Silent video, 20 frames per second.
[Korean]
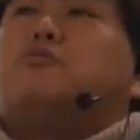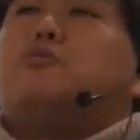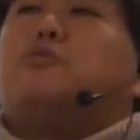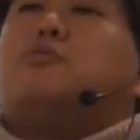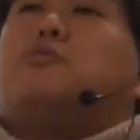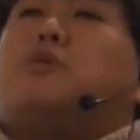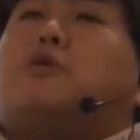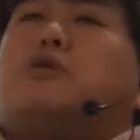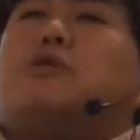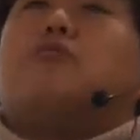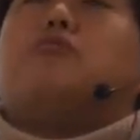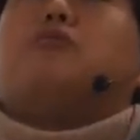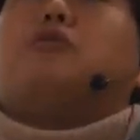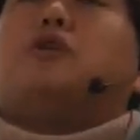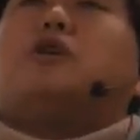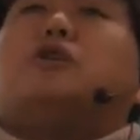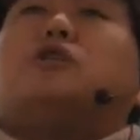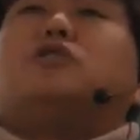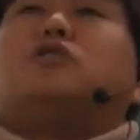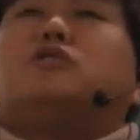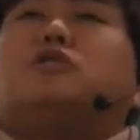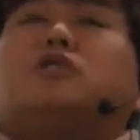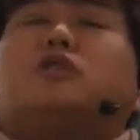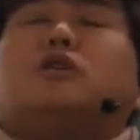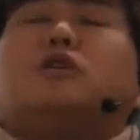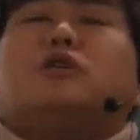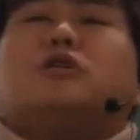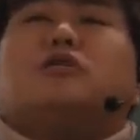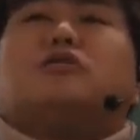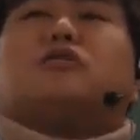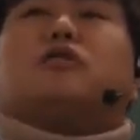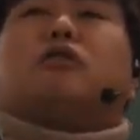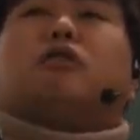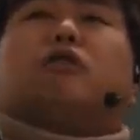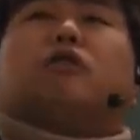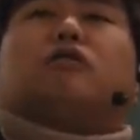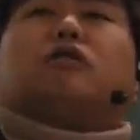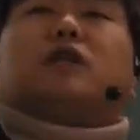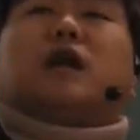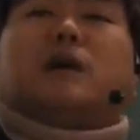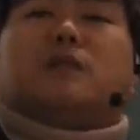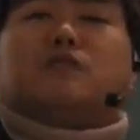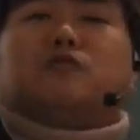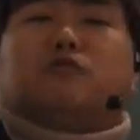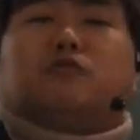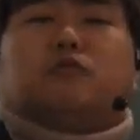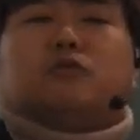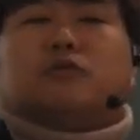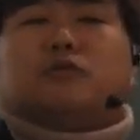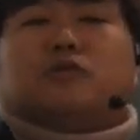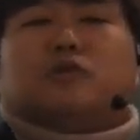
머리 위에 있는 저기 나무